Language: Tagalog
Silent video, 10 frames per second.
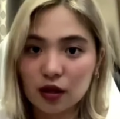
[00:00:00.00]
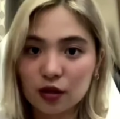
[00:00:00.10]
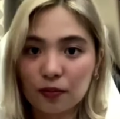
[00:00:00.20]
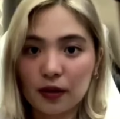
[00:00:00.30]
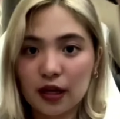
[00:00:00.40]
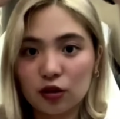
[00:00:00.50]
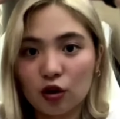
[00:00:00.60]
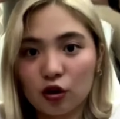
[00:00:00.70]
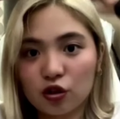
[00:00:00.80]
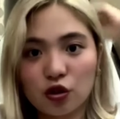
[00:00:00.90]
ano pa rin,
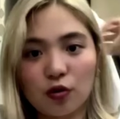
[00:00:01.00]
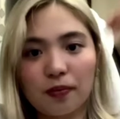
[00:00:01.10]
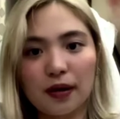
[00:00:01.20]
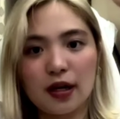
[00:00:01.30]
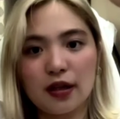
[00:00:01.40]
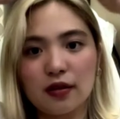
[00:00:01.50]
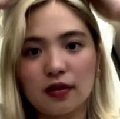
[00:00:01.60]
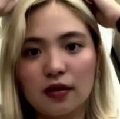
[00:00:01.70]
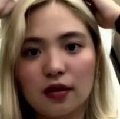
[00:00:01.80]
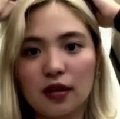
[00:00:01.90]
dog show pa rin.
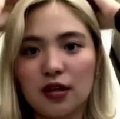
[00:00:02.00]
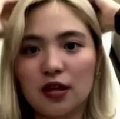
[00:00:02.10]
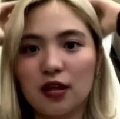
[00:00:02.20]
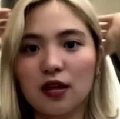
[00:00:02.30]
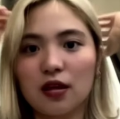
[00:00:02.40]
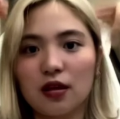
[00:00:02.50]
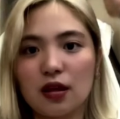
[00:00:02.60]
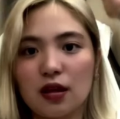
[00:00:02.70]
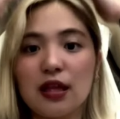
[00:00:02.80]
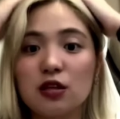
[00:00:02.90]
Hindi,
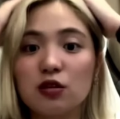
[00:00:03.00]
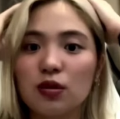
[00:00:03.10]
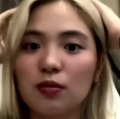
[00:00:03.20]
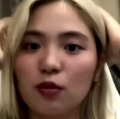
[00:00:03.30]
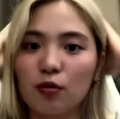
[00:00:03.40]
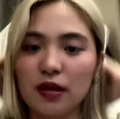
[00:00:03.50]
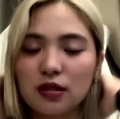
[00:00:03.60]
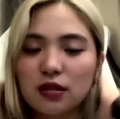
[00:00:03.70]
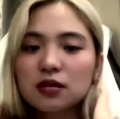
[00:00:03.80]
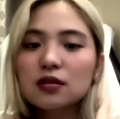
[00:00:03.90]
hindi sweet
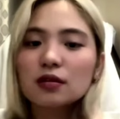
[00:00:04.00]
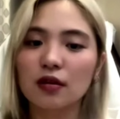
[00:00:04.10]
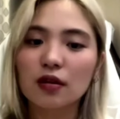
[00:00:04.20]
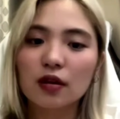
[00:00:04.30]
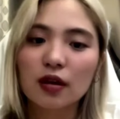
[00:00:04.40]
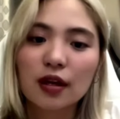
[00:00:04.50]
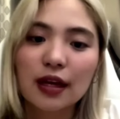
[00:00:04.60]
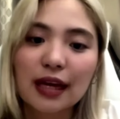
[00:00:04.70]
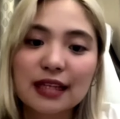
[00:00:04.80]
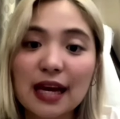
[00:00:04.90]
moments.
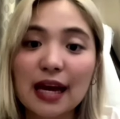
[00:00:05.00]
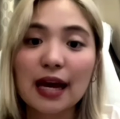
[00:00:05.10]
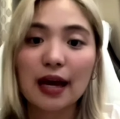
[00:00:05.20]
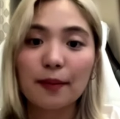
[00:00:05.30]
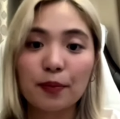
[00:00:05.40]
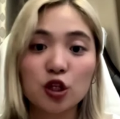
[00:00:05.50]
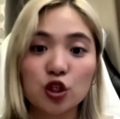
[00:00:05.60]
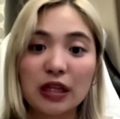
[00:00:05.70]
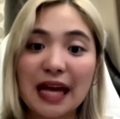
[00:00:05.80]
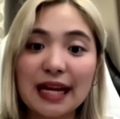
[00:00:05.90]
Kasi
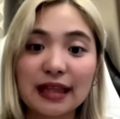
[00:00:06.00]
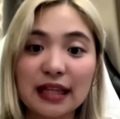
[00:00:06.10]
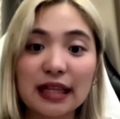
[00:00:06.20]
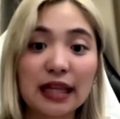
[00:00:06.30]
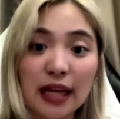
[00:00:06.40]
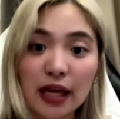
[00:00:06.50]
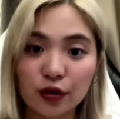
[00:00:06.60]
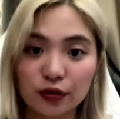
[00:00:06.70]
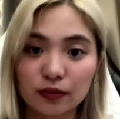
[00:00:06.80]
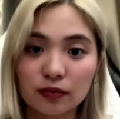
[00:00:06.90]
personality nila
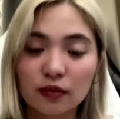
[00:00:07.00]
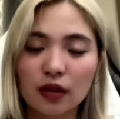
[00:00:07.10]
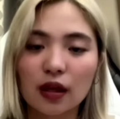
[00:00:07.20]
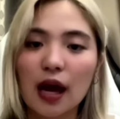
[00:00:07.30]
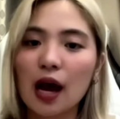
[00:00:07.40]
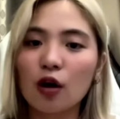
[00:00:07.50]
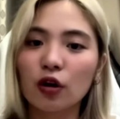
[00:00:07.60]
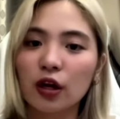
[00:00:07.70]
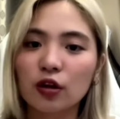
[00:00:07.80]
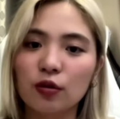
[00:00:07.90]
yon
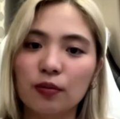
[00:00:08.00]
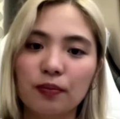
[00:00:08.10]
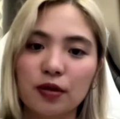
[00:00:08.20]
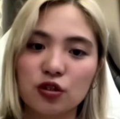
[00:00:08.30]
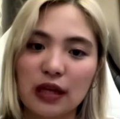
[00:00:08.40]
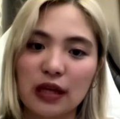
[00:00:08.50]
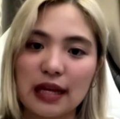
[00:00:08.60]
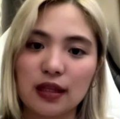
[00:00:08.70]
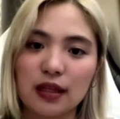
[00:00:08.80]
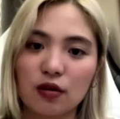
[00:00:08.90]
Ako ganun yung
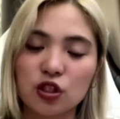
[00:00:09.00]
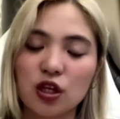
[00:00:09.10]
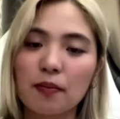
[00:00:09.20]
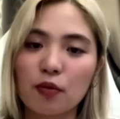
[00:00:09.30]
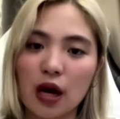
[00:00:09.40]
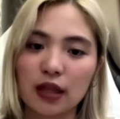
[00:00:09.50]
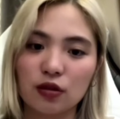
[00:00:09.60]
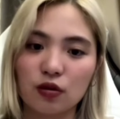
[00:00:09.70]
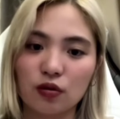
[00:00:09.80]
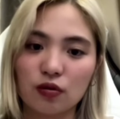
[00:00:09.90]
personality ko. Jumbo
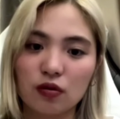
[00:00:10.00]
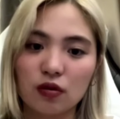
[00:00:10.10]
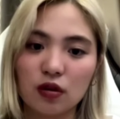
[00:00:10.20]
hotdog.